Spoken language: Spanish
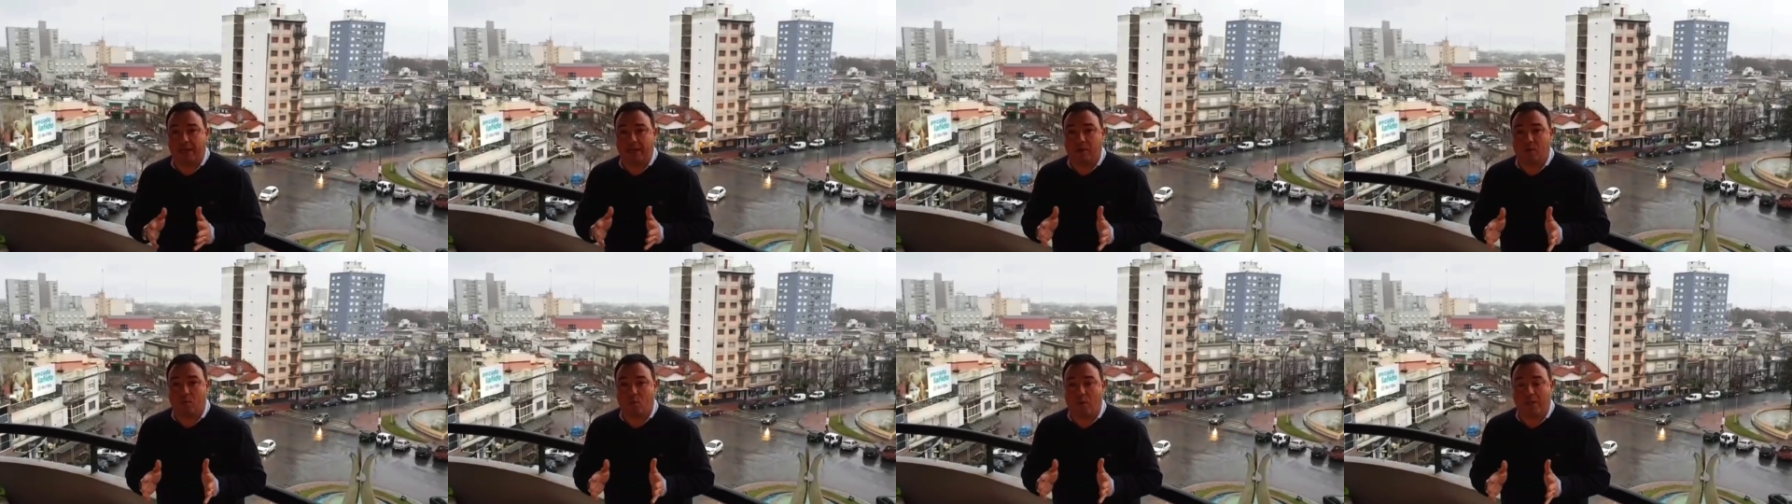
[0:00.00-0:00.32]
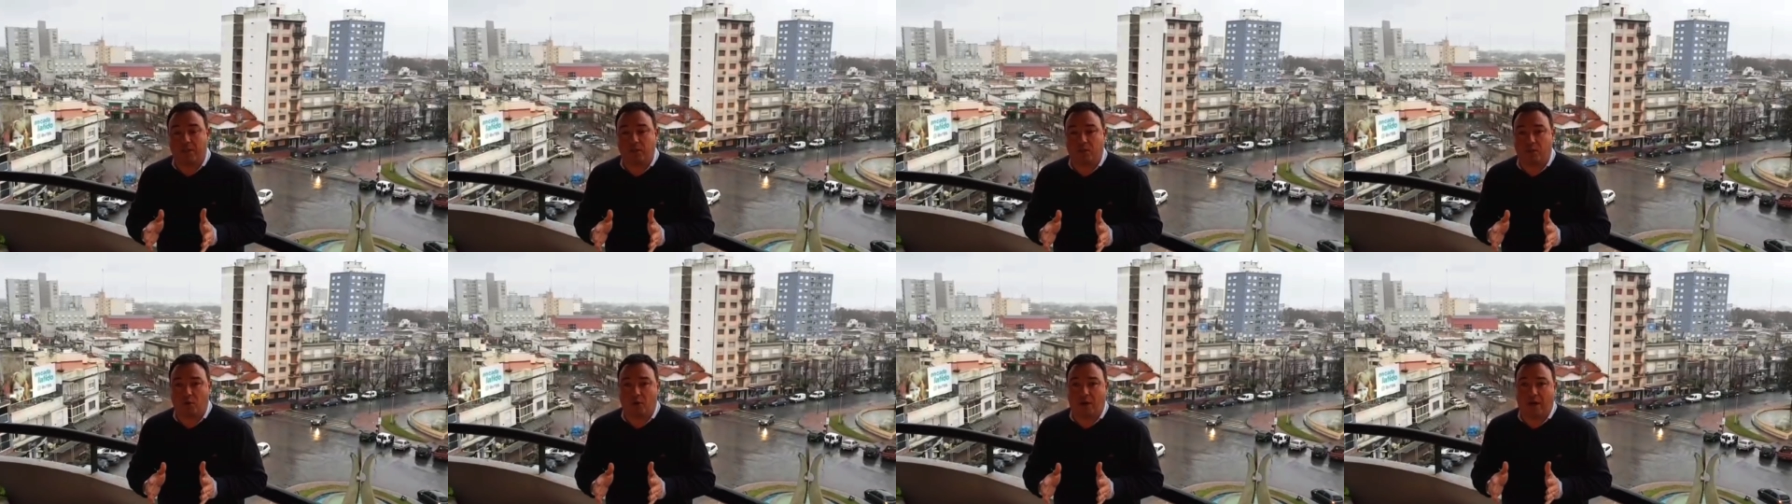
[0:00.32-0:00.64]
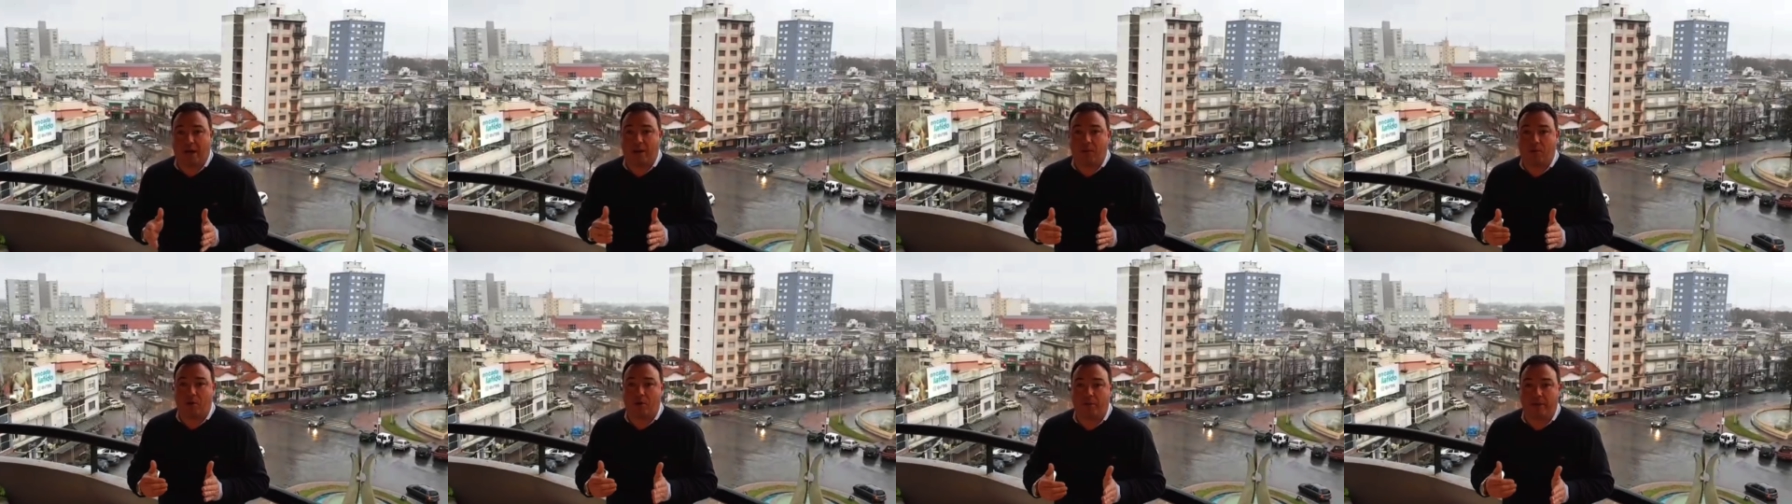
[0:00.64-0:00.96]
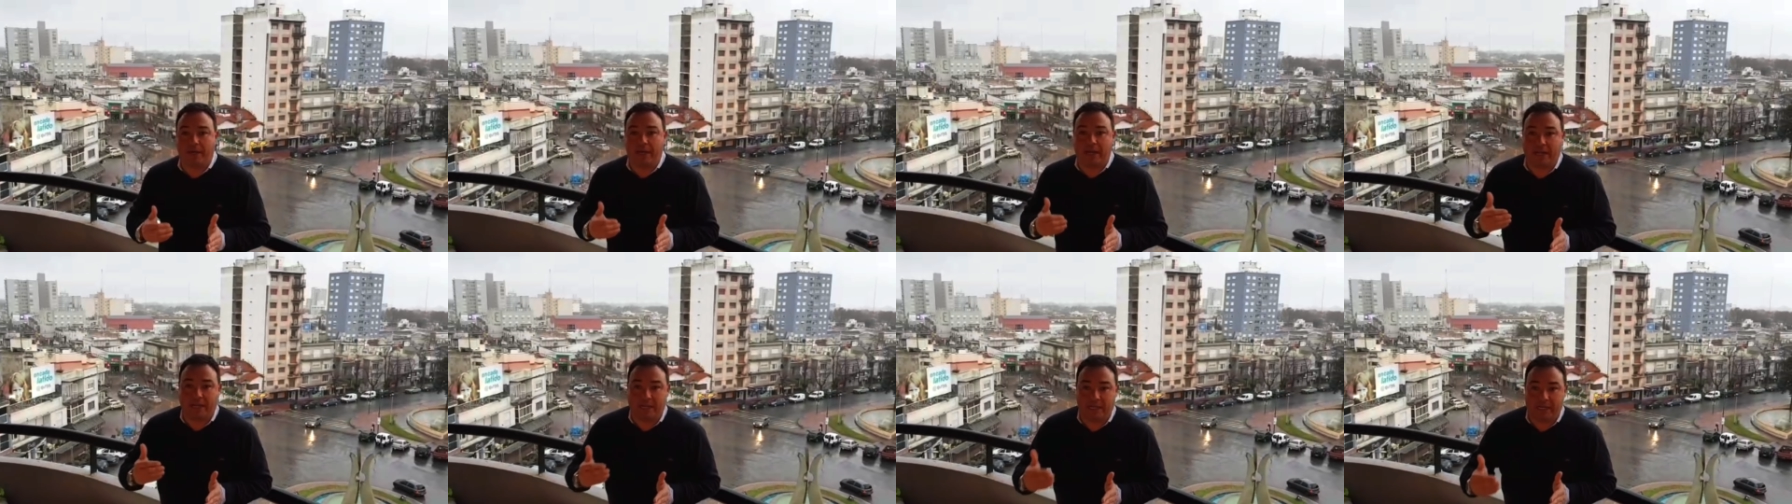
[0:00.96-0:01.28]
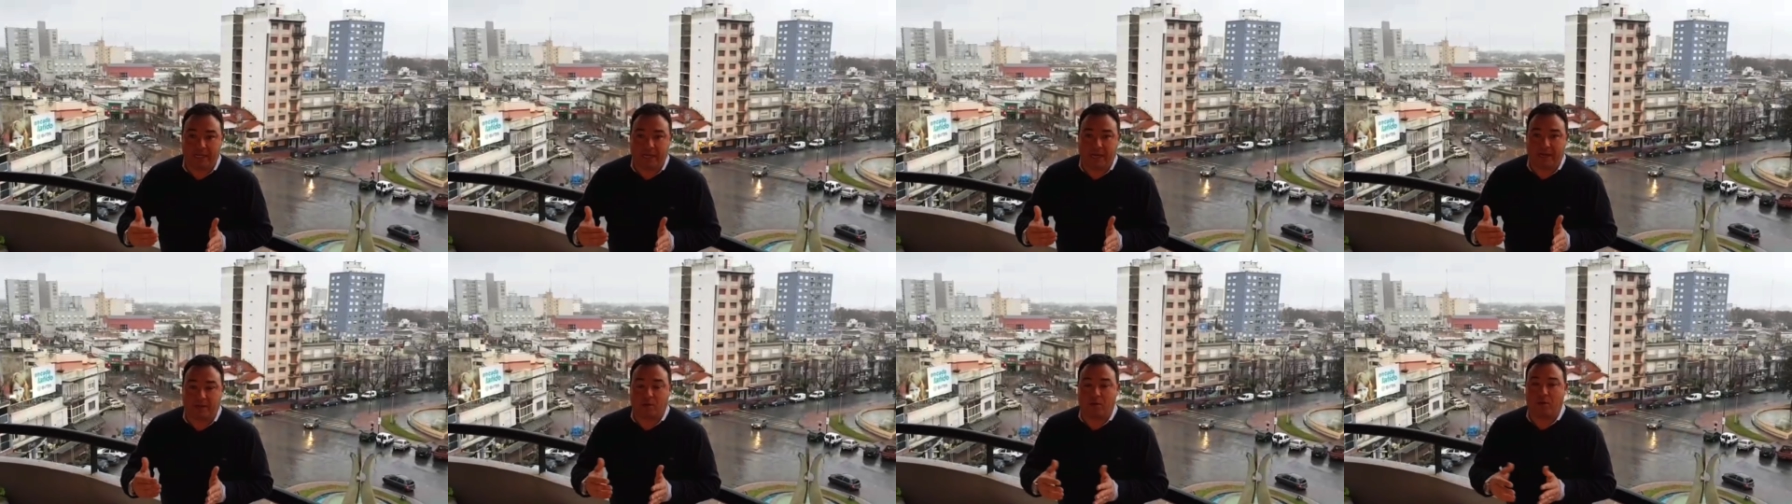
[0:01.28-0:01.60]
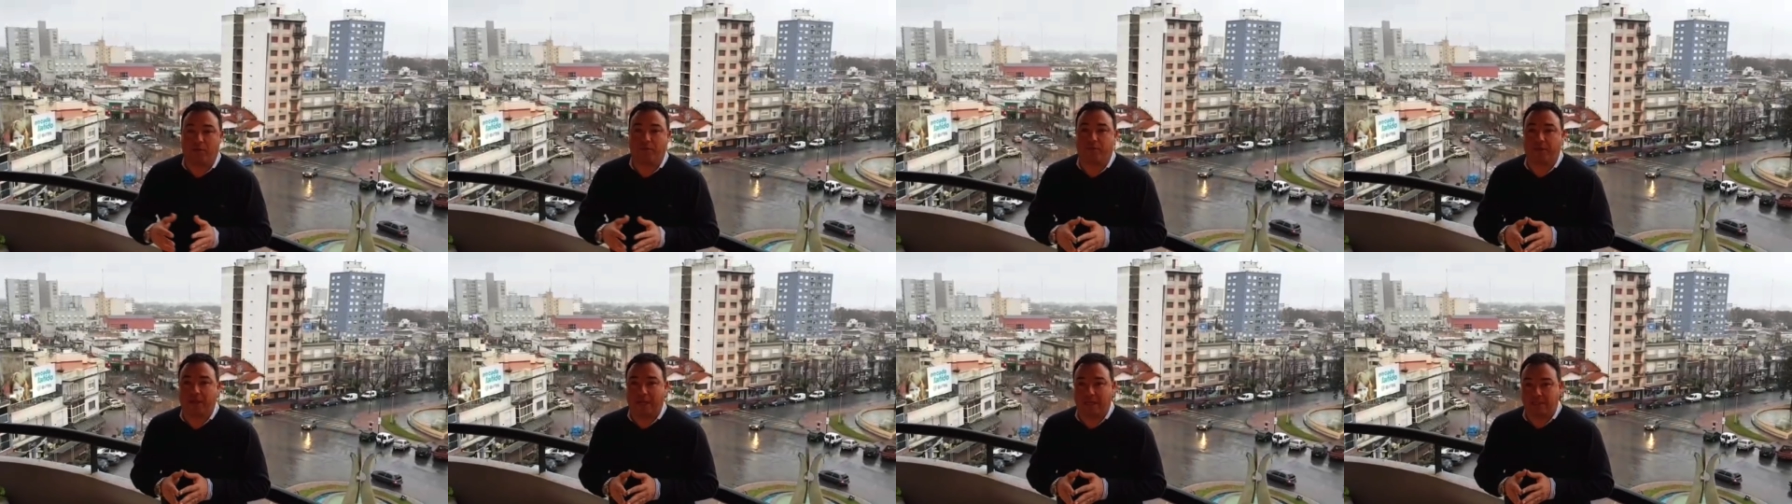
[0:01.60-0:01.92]
en cuanto a volver a generar
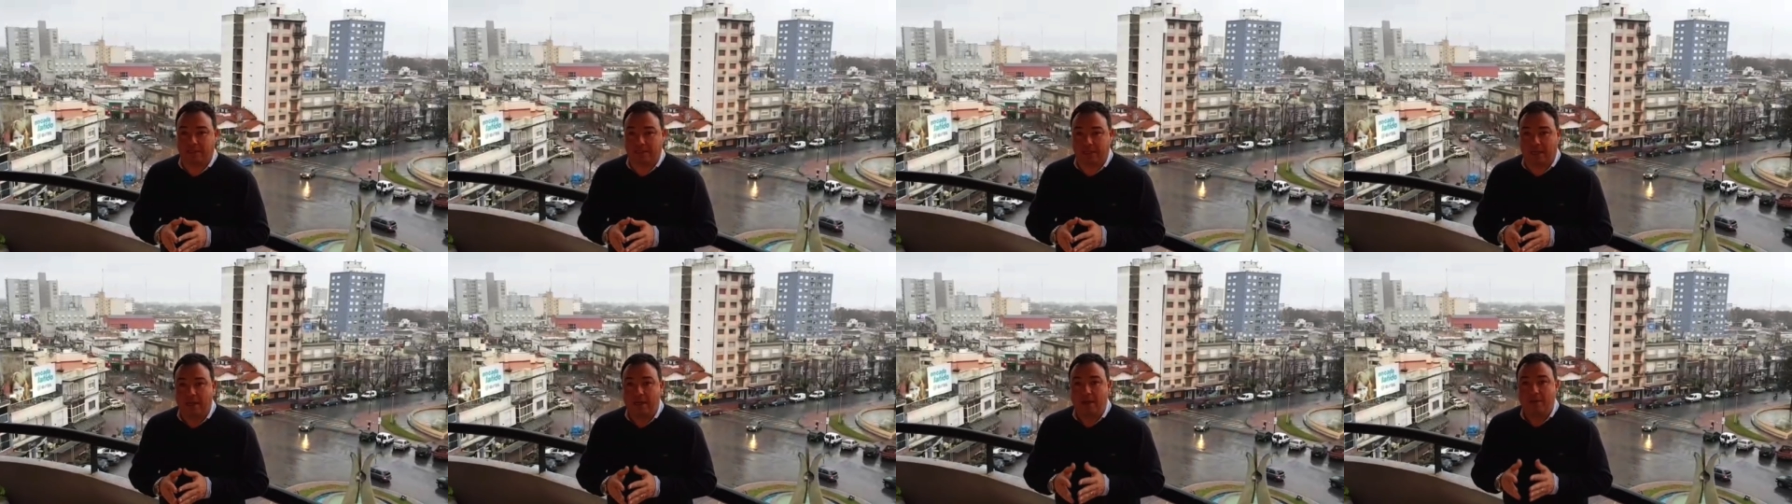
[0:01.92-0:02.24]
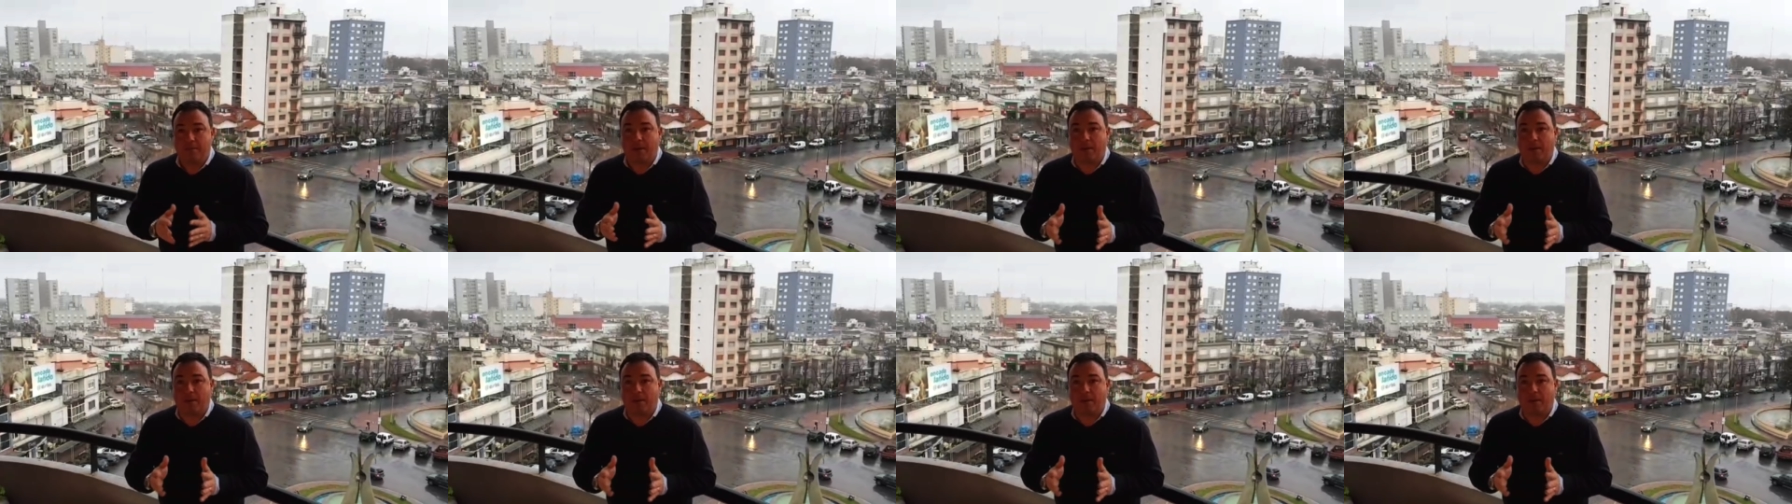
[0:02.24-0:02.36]
confianza.